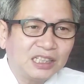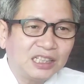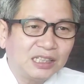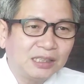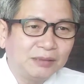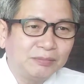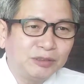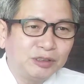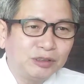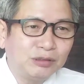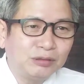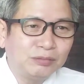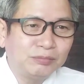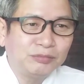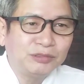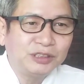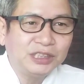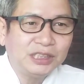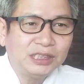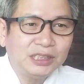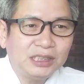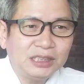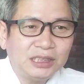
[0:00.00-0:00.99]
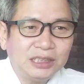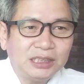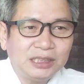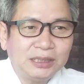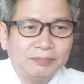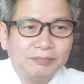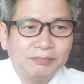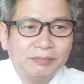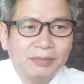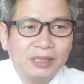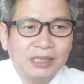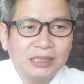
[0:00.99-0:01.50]
그물무늬
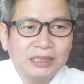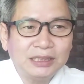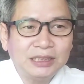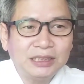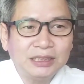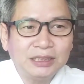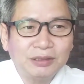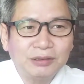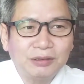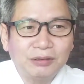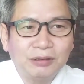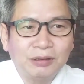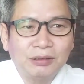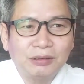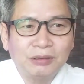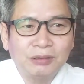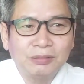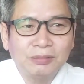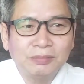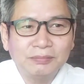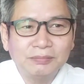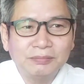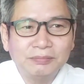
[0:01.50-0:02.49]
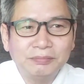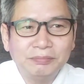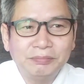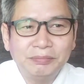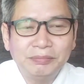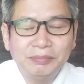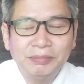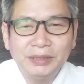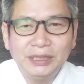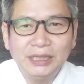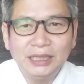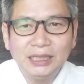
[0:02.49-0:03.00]
신발 신고
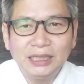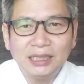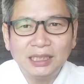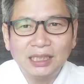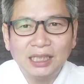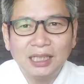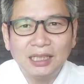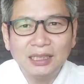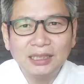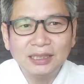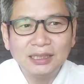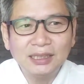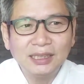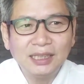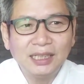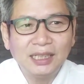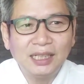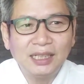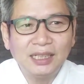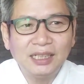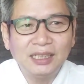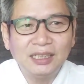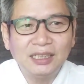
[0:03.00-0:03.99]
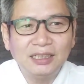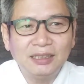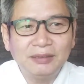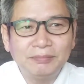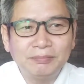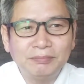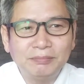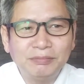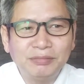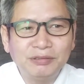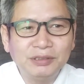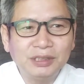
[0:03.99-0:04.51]
비릿한
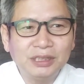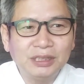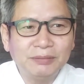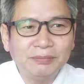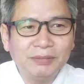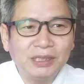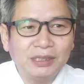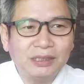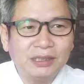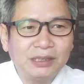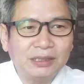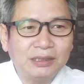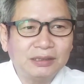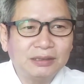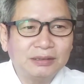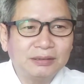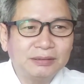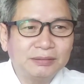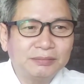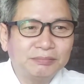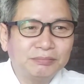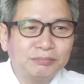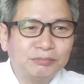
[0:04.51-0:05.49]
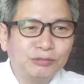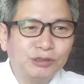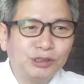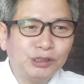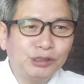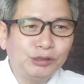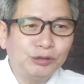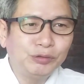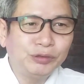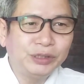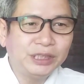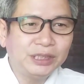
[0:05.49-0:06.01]
갯내음 풍기며
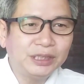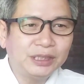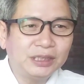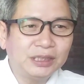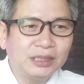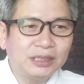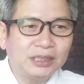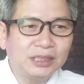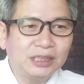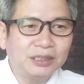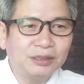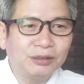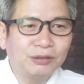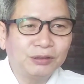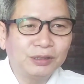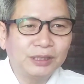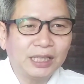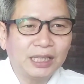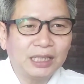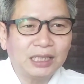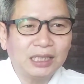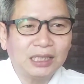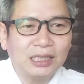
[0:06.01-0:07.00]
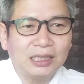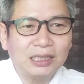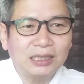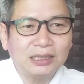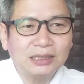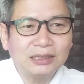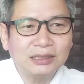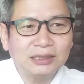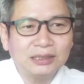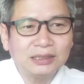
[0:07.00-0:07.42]
물 위를 떠돌다가